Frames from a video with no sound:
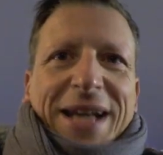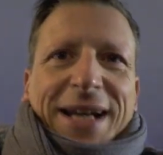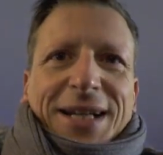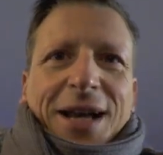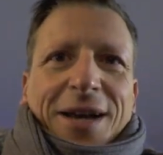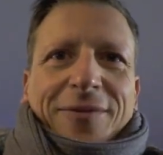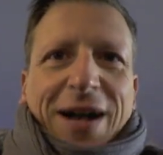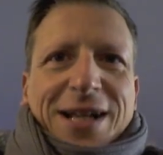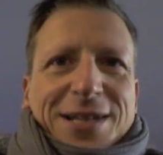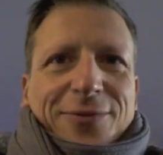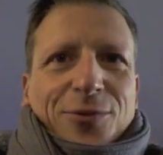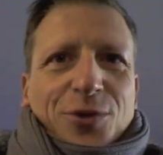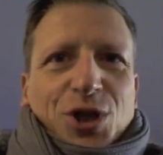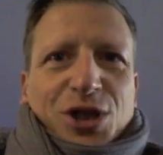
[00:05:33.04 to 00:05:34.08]
Nightlife.
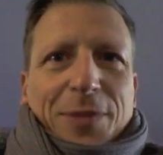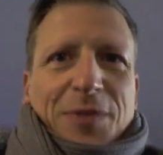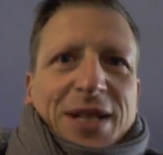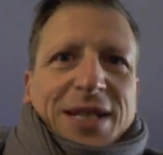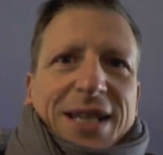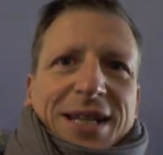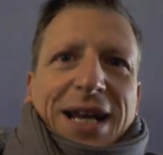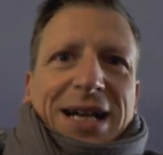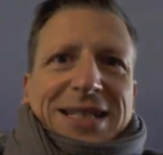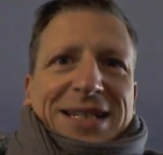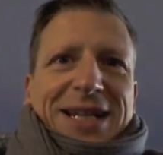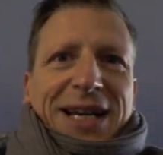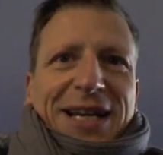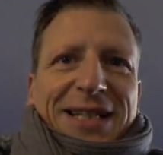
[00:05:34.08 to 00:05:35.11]
Also, wo steppt denn hier
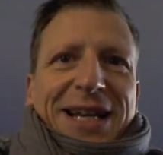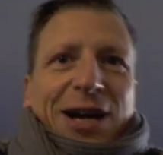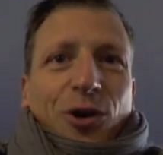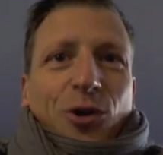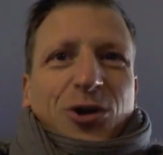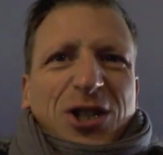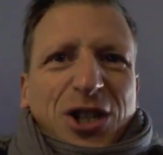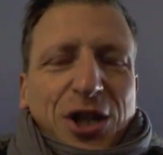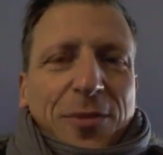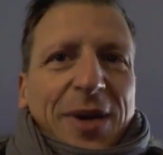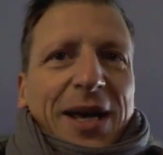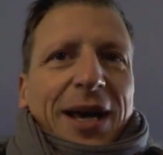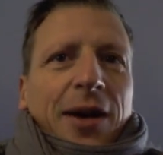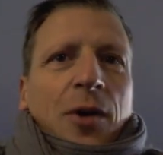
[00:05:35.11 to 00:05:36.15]
nachts der, der russische
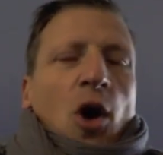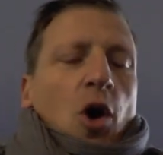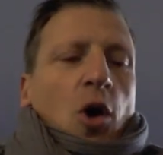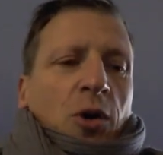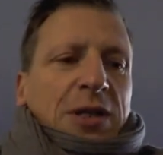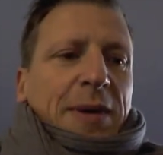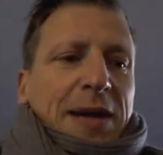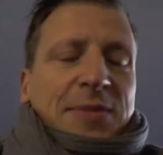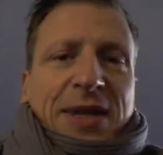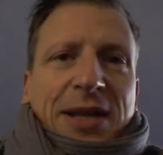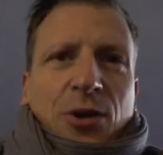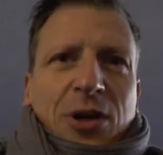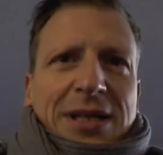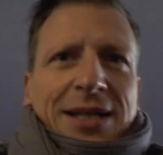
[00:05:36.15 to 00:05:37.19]
Bär? Und zwar gibt es
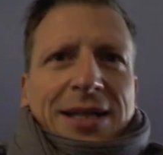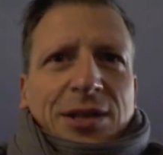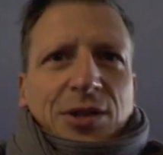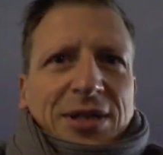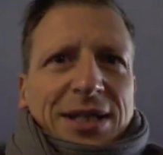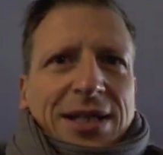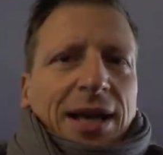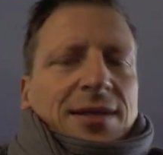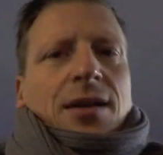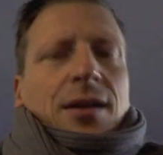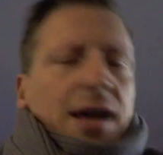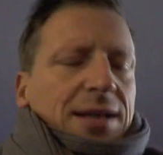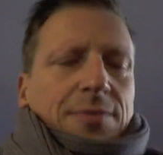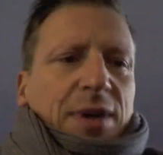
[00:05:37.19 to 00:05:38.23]
ein neues Industrie, also
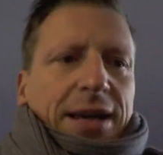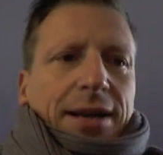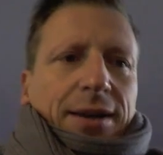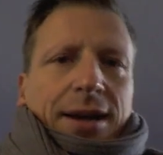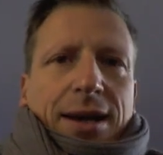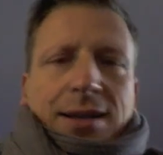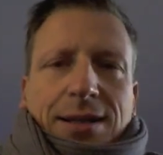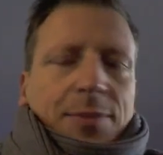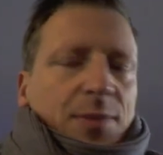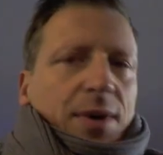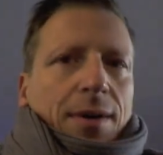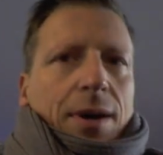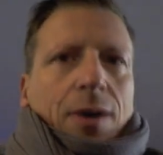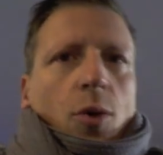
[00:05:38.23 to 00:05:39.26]
erstmal generell, es
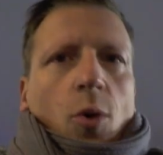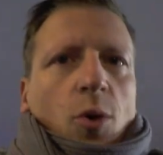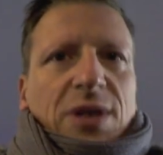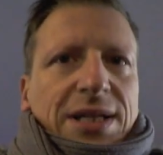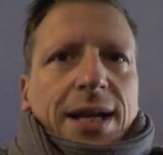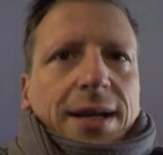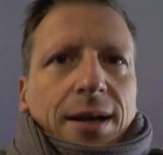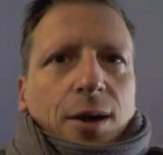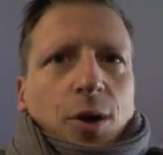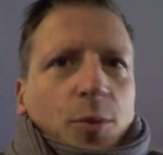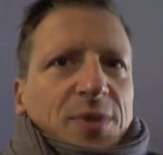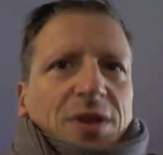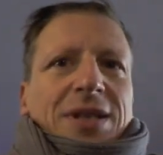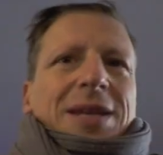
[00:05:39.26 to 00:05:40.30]
gibt unzählige
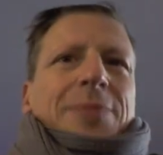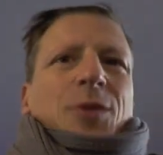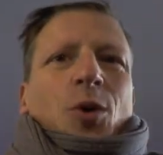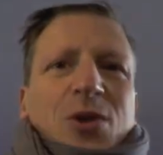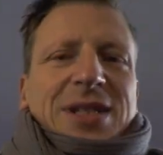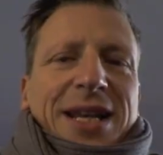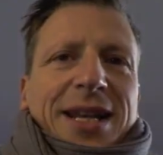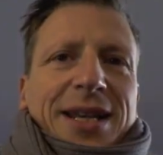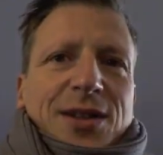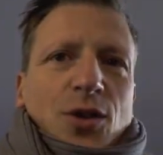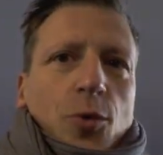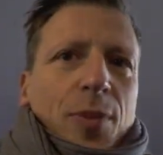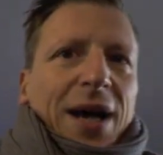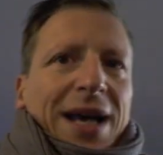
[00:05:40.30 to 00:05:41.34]
Clubs und es gibt unzählige
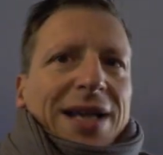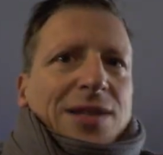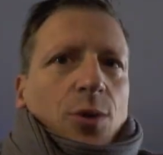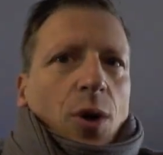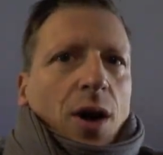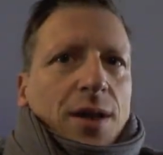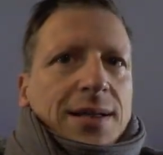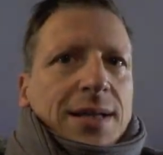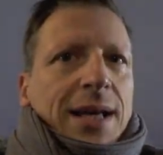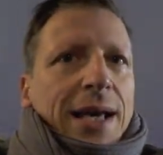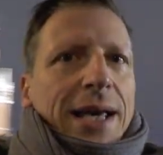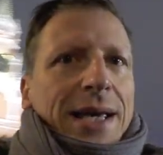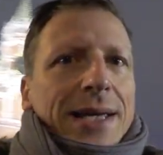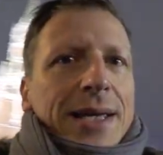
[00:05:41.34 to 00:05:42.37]
super Restaurants
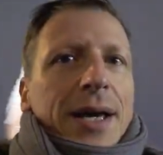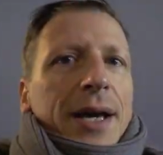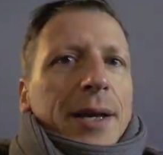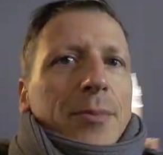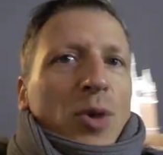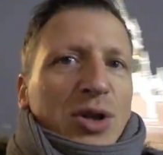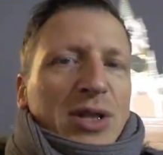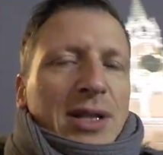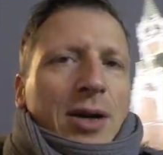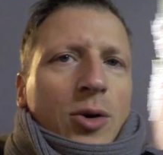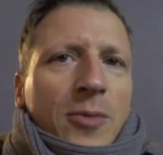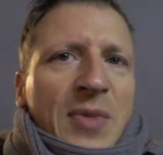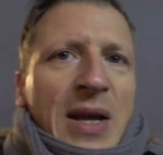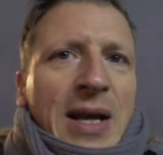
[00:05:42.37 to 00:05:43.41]
hier in
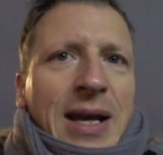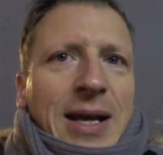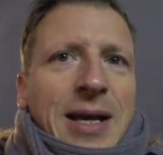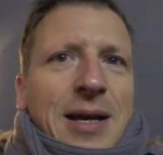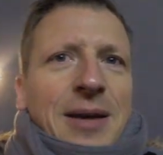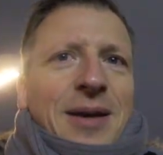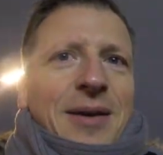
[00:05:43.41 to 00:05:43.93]
Moskau. Äh,